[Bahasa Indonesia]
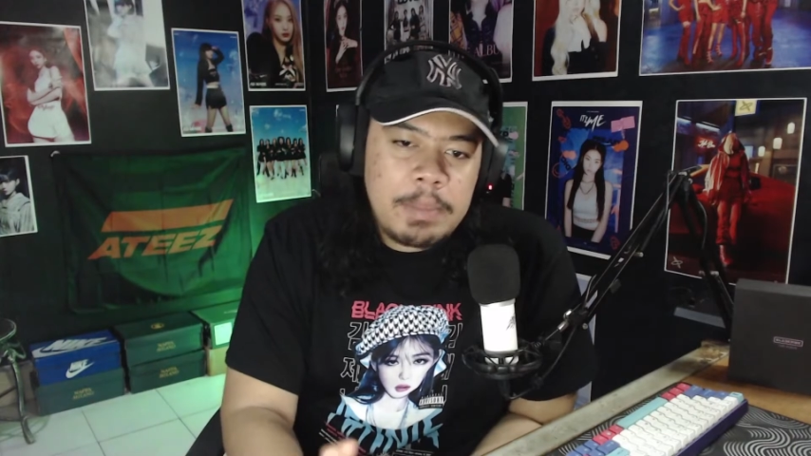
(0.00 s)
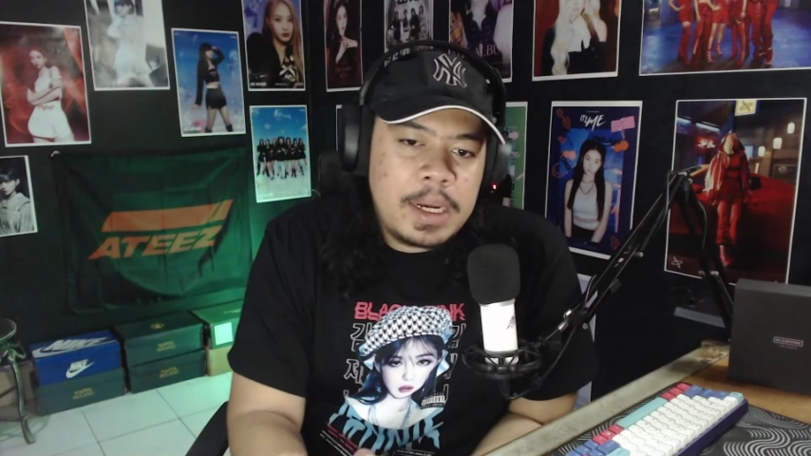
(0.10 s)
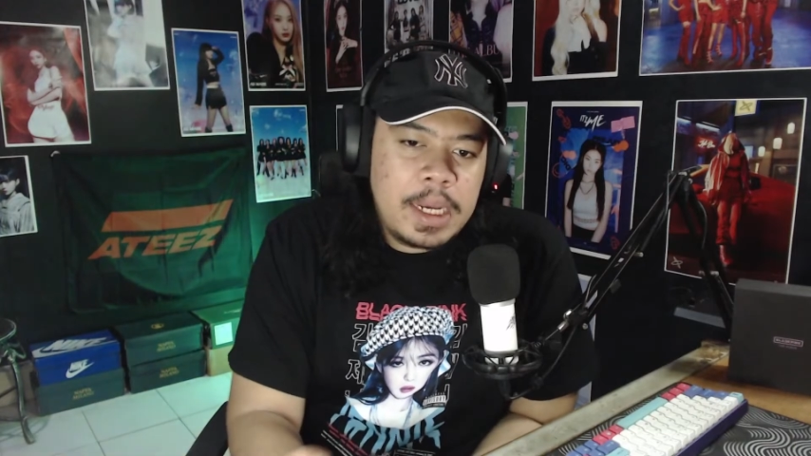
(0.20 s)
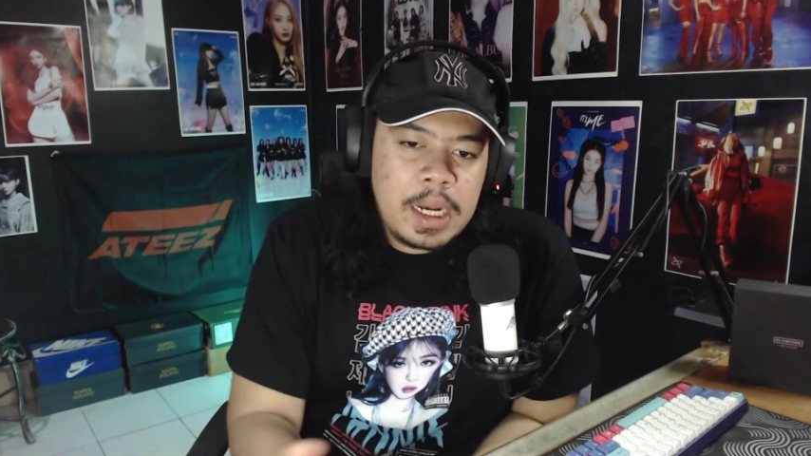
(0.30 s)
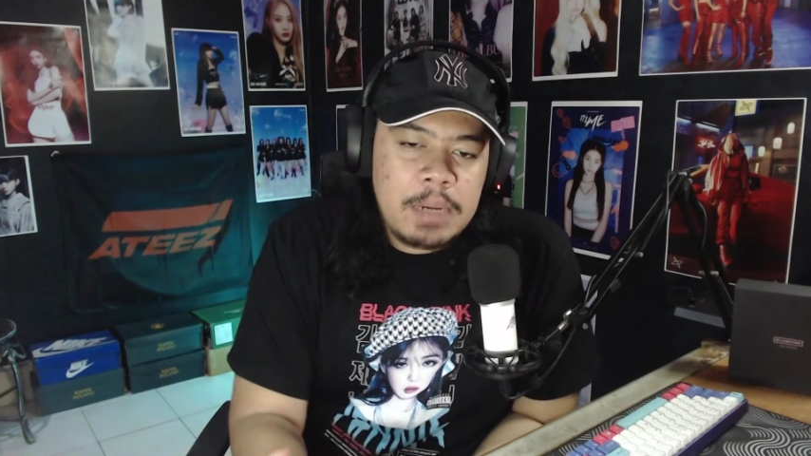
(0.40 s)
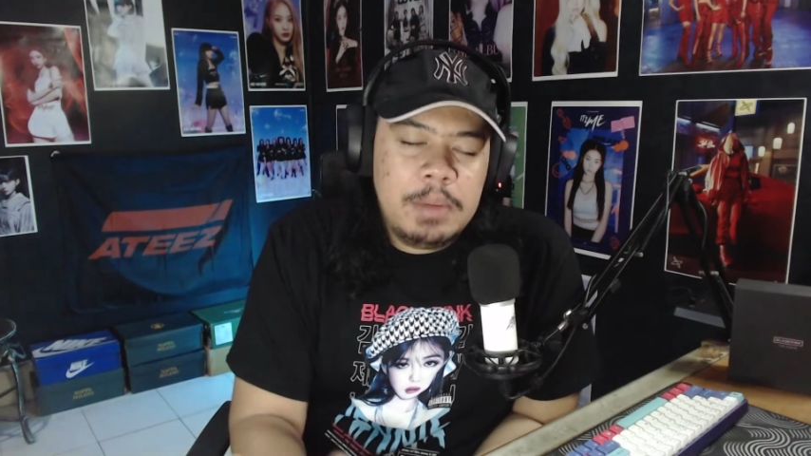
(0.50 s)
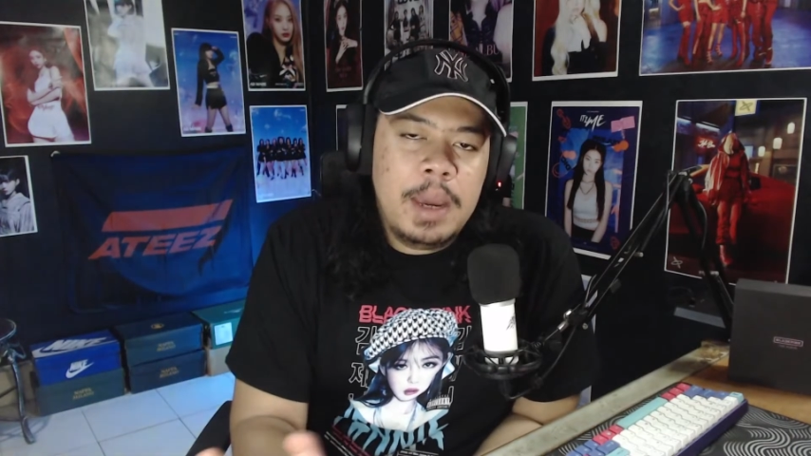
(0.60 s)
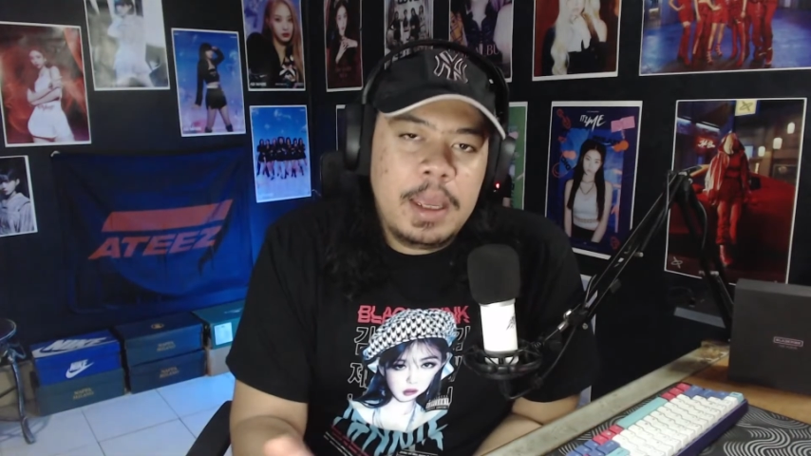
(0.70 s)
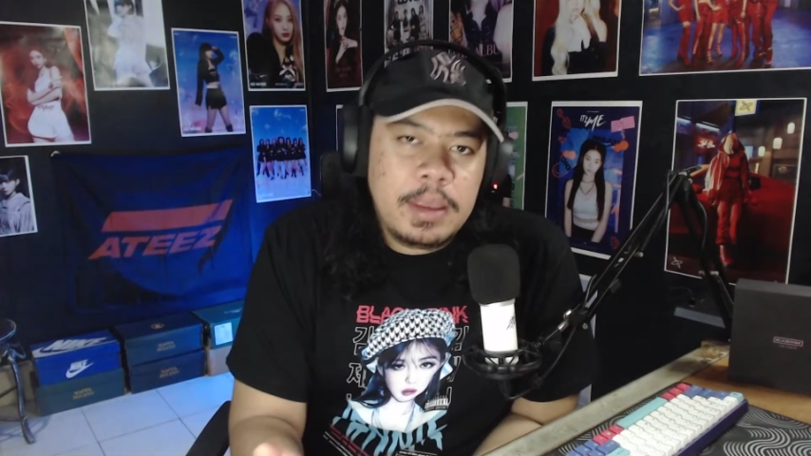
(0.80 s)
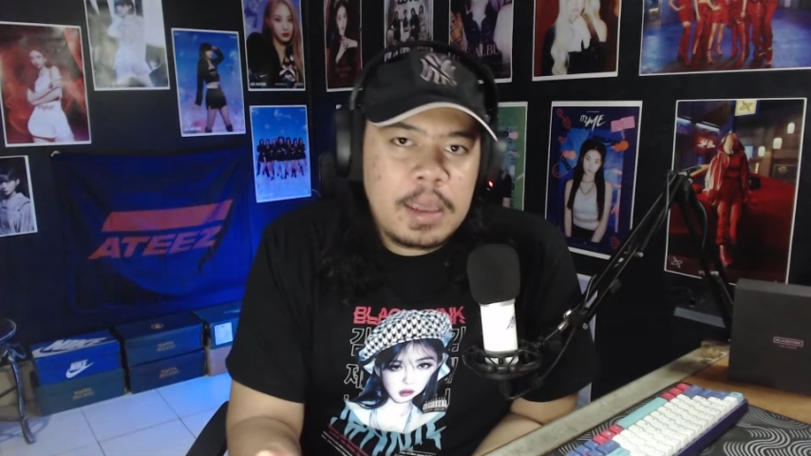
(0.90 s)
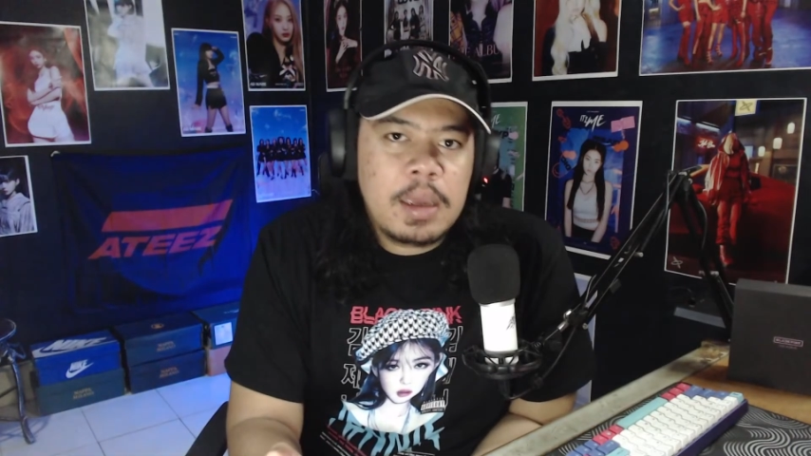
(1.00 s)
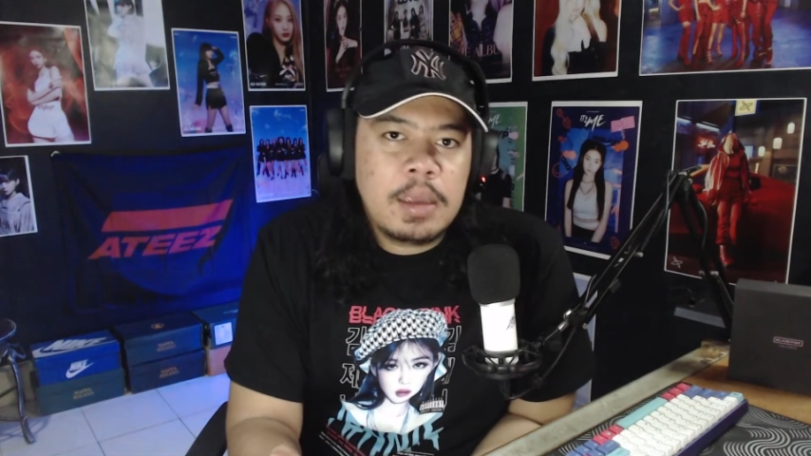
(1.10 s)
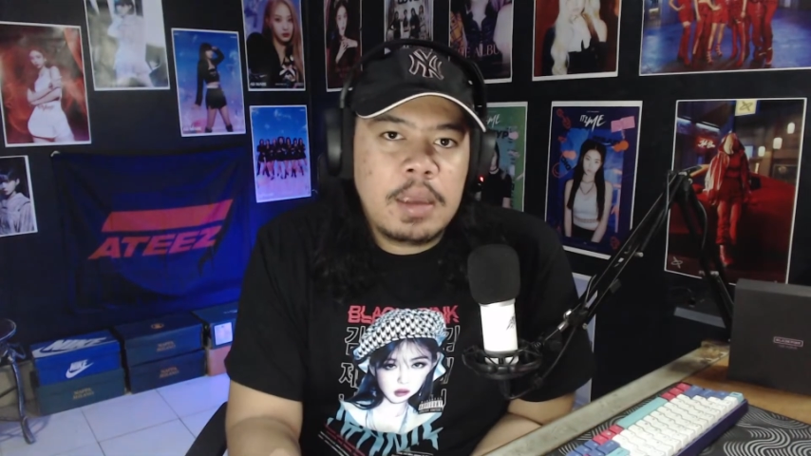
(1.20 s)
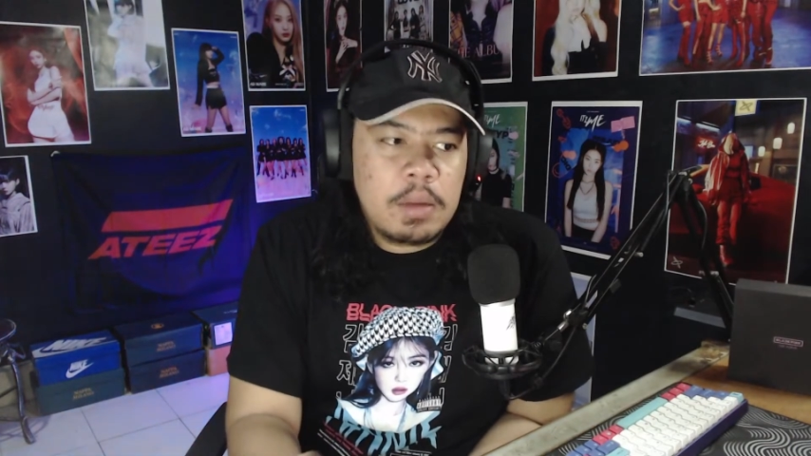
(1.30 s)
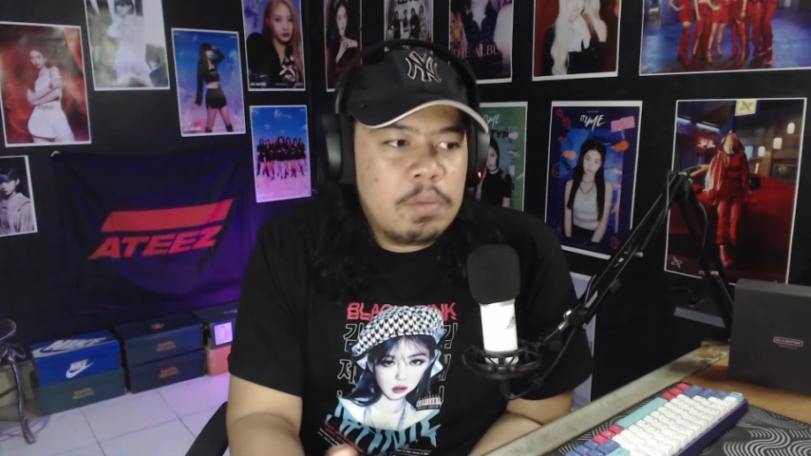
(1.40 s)
yang lebih banyak
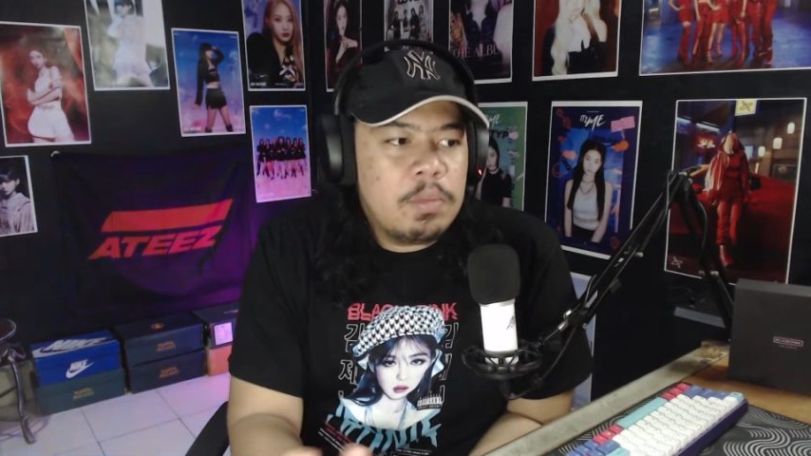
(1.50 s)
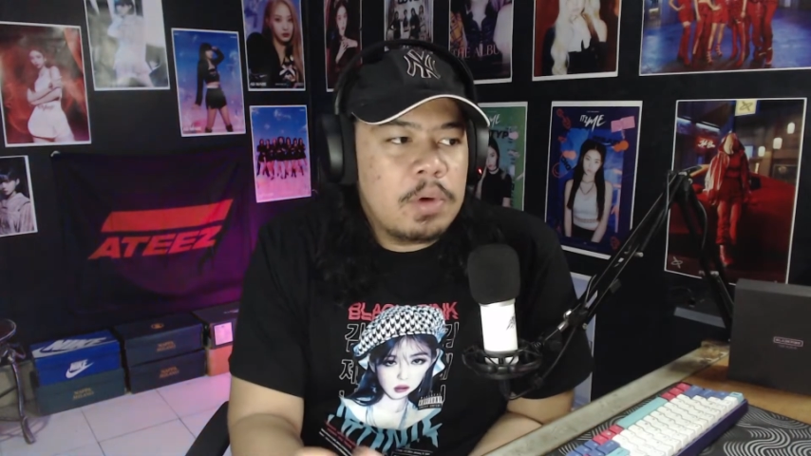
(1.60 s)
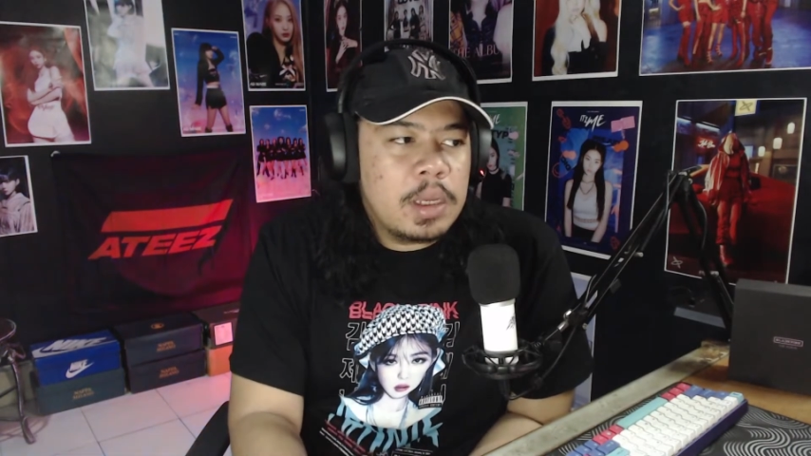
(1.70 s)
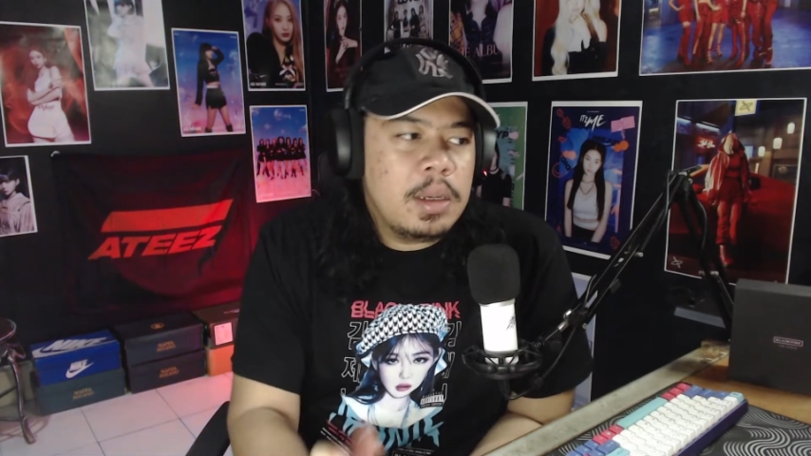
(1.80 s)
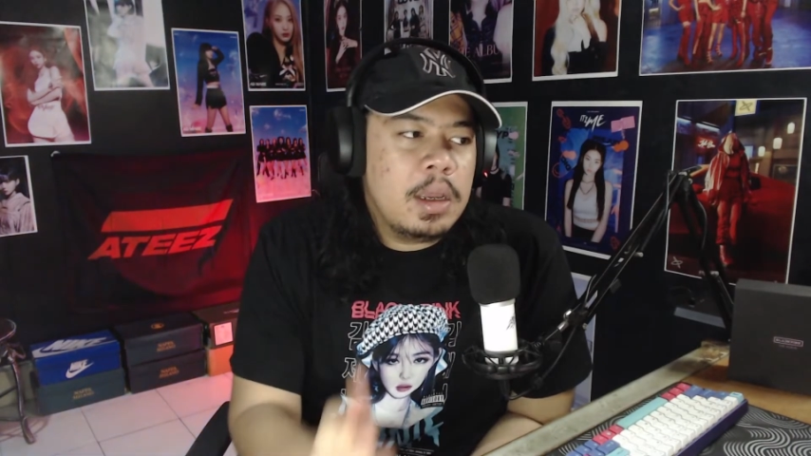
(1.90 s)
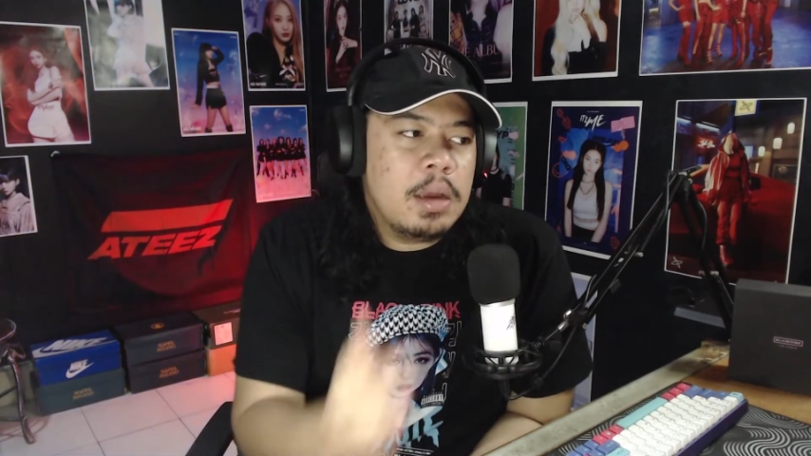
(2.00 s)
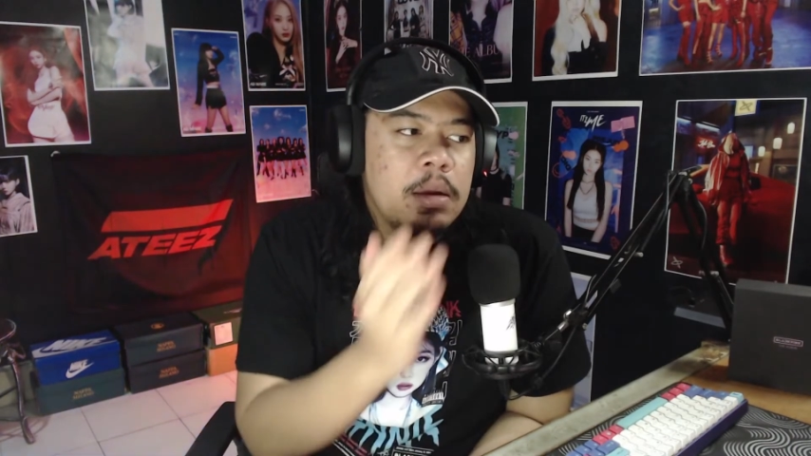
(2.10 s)
yaitu mungkin yang